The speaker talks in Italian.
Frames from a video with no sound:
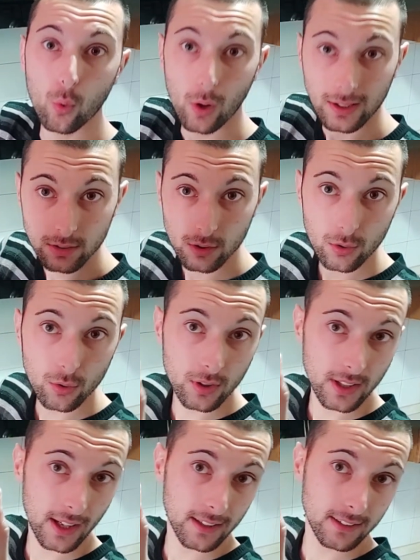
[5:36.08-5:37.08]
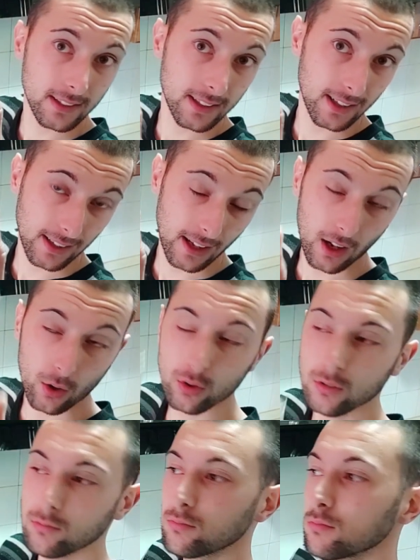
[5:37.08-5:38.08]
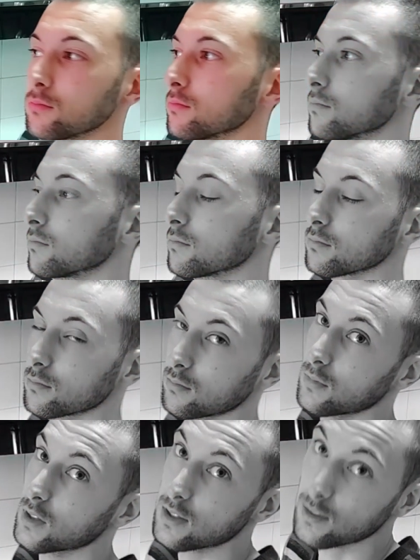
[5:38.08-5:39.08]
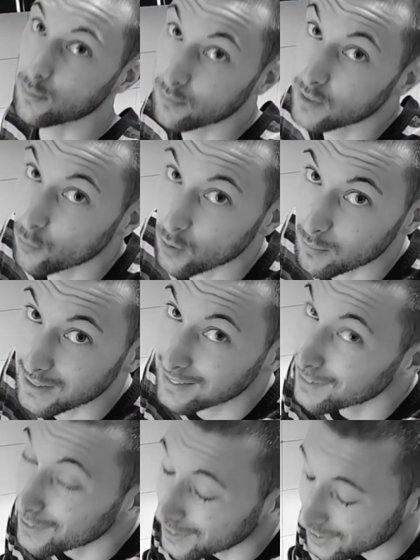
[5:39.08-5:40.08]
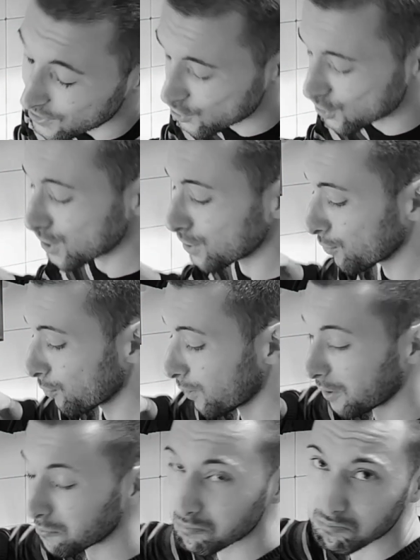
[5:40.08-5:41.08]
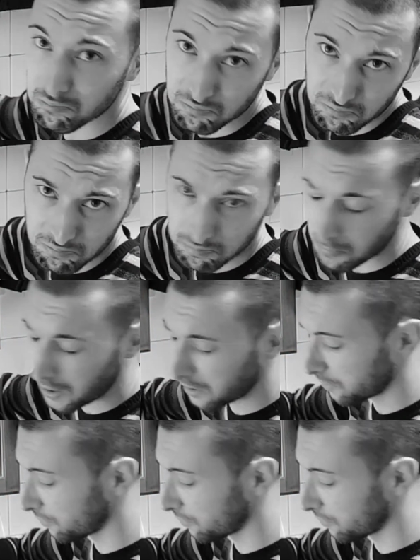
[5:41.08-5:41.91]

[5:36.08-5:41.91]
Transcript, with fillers: 4 cucchiai di cacao, che se ne vuoi mettere anche 5 male